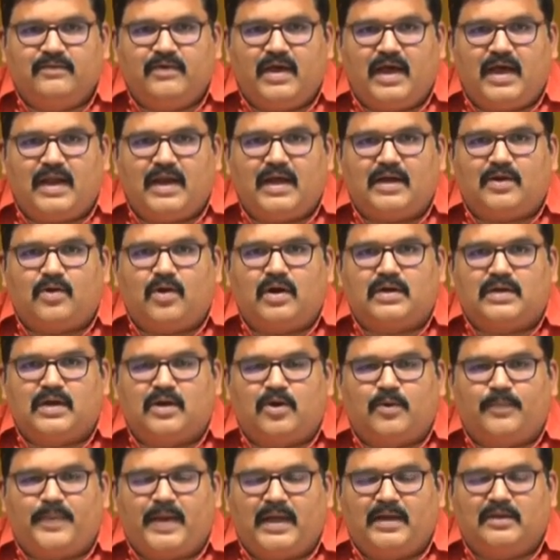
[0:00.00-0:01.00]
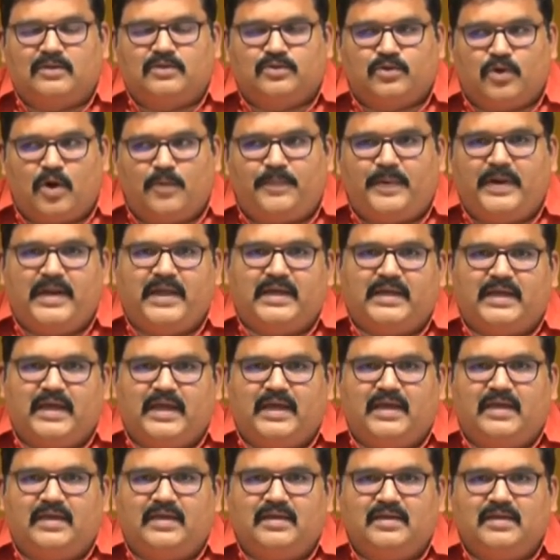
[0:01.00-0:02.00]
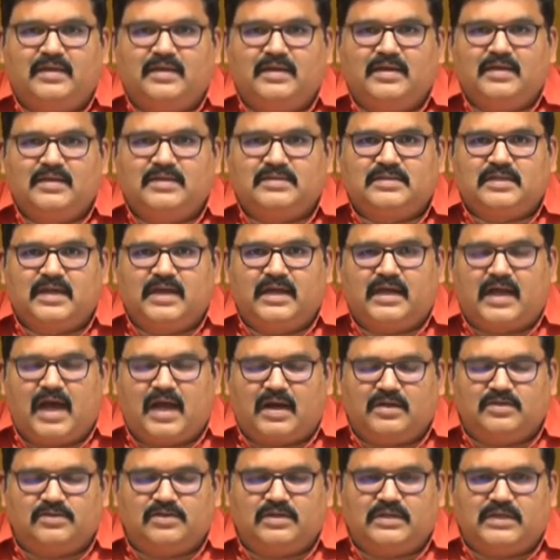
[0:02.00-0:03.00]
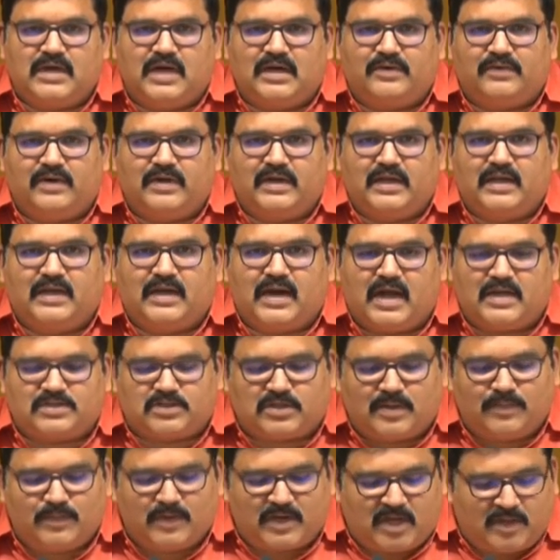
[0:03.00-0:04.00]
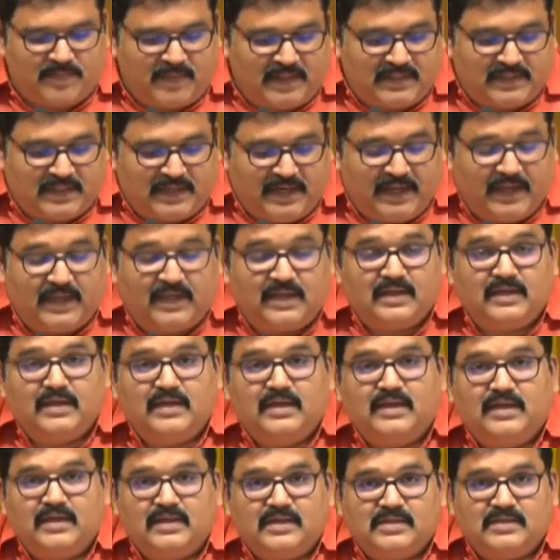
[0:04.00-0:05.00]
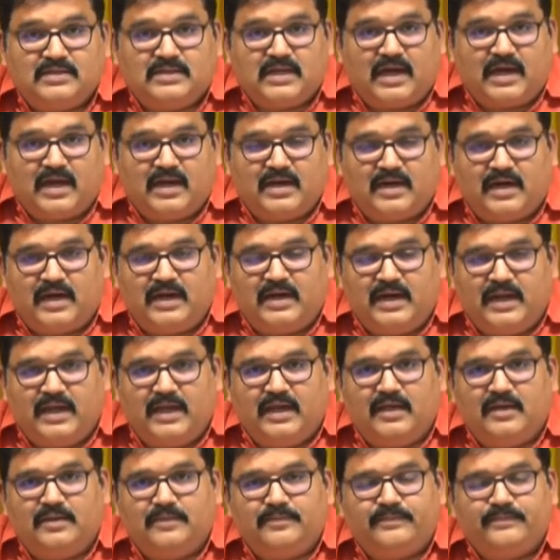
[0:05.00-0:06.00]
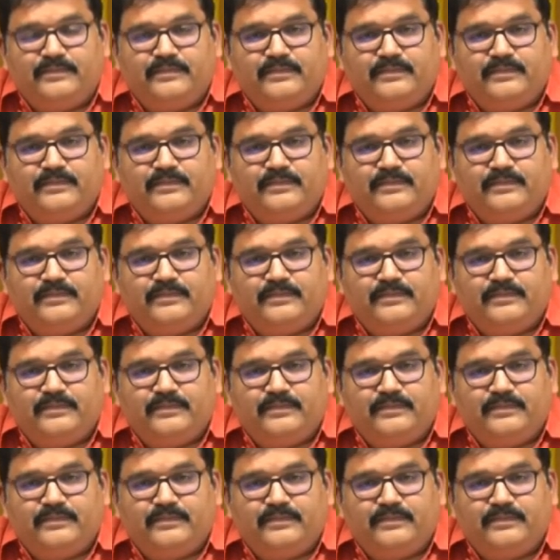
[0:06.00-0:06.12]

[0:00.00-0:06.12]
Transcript: వేల కోట్ల రూపాయలు దోపిడీకి శ్రీకారం చుట్టినటువంటి రాష్ట్ర ముఖ్యమంత్రి జగన్ రెడ్డి